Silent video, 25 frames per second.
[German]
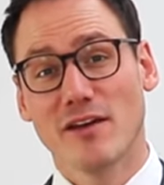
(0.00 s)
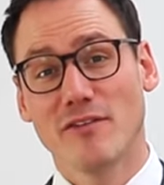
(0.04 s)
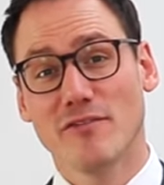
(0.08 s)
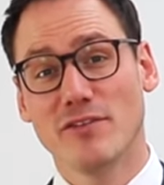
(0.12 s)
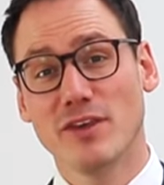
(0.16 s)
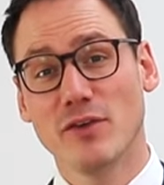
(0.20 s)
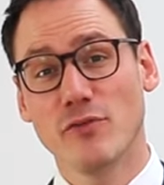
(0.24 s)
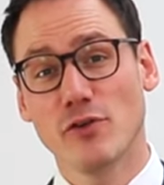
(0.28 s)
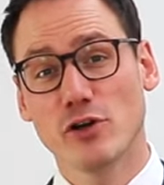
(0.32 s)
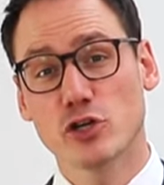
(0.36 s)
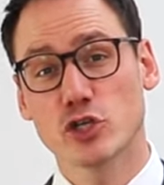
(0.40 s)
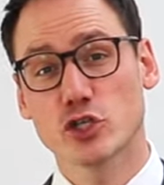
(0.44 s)

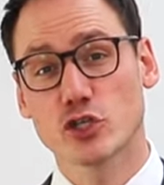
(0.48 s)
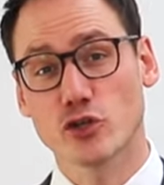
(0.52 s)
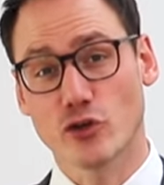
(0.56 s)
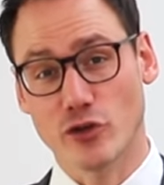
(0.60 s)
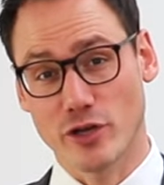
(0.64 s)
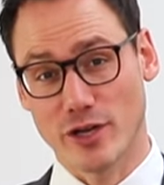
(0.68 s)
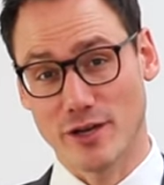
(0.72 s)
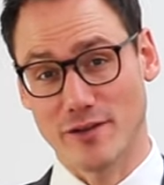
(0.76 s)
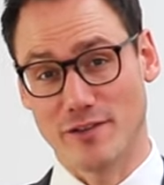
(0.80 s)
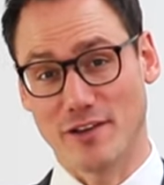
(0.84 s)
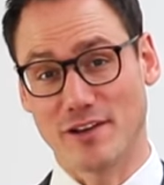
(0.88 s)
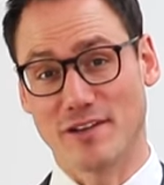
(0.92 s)
wie viel
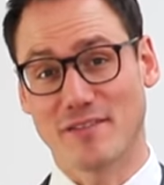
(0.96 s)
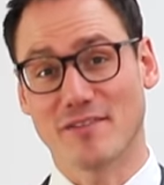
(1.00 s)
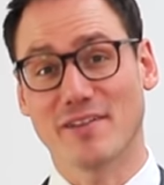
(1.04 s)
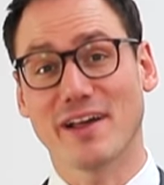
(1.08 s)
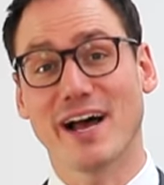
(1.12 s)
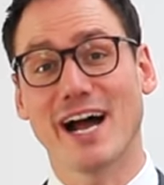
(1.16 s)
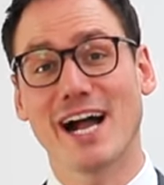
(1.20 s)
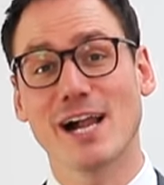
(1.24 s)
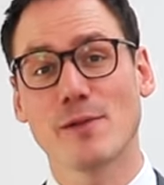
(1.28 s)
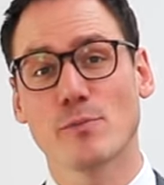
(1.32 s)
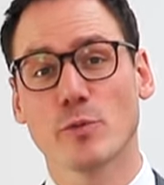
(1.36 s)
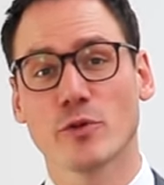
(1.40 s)
Steuern Sie
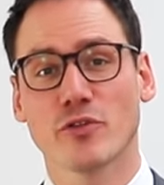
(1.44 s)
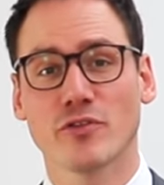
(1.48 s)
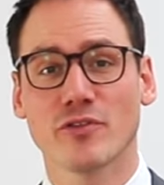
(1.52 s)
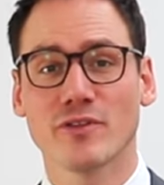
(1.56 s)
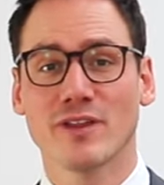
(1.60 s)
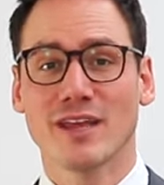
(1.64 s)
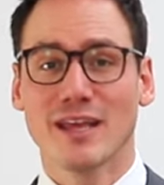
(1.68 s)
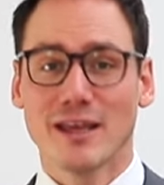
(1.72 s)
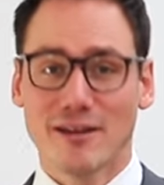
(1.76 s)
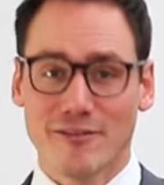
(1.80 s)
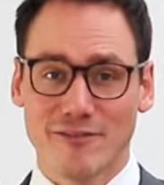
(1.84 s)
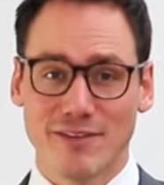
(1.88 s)
zahlen
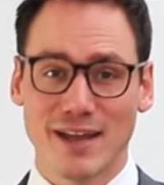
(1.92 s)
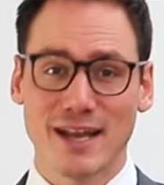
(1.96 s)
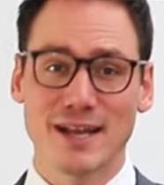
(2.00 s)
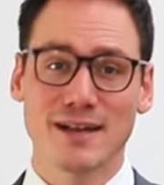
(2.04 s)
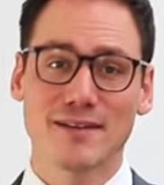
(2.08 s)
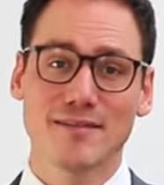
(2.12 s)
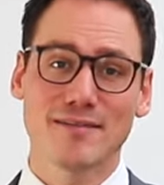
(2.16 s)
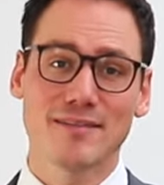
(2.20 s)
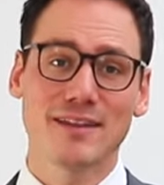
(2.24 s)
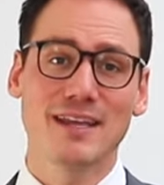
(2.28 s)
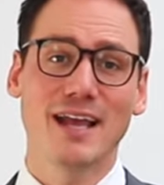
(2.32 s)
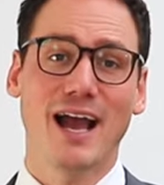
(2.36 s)
müssen,
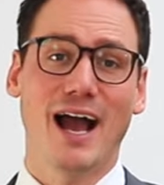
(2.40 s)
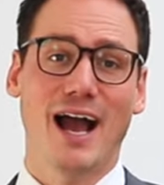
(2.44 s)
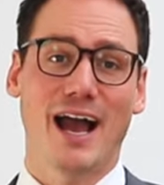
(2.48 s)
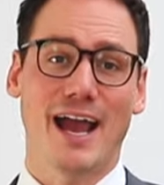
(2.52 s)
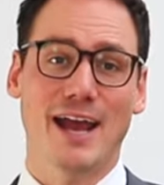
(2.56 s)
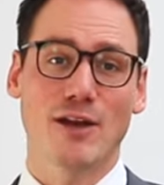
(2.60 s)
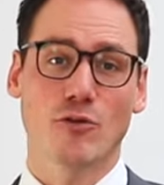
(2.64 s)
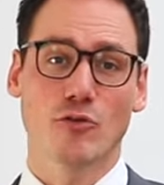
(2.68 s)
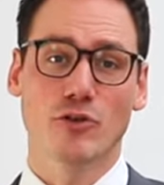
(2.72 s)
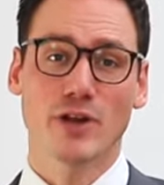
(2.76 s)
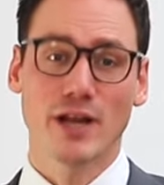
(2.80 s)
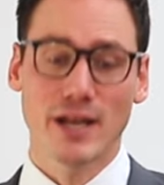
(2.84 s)
wenn Sie
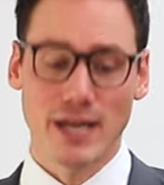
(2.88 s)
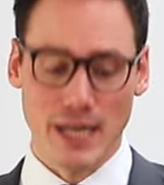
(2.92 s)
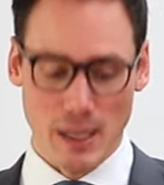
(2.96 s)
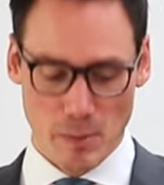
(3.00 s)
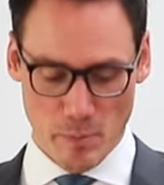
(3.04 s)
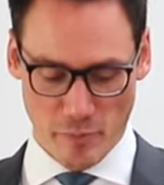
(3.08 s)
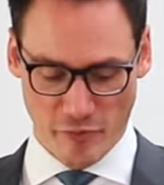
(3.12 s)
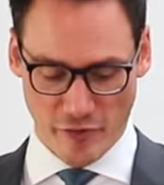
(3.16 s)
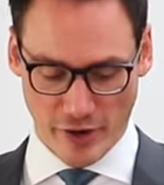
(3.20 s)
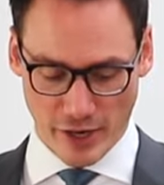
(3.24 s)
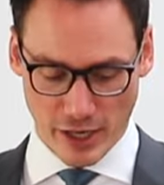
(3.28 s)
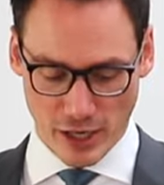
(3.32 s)
ein
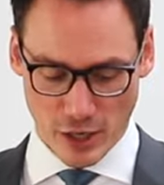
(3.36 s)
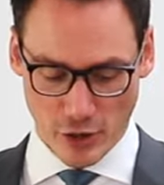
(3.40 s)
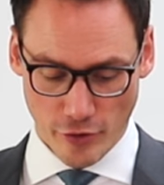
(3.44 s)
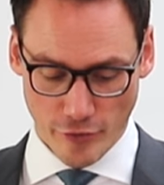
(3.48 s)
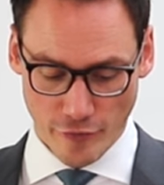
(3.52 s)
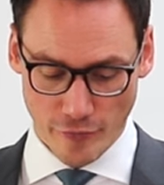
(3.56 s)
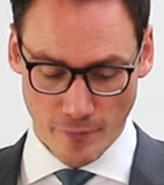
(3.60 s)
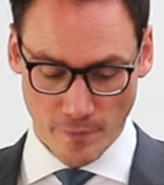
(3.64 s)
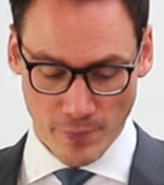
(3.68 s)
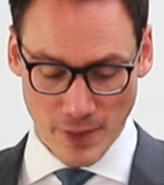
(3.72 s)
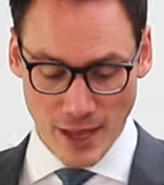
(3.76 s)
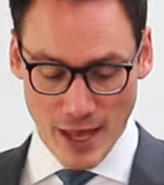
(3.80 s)
Unternehmen
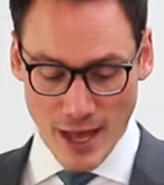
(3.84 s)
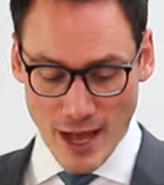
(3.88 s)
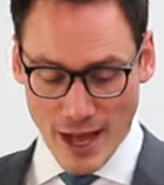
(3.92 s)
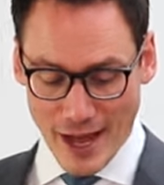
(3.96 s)
verkaufen.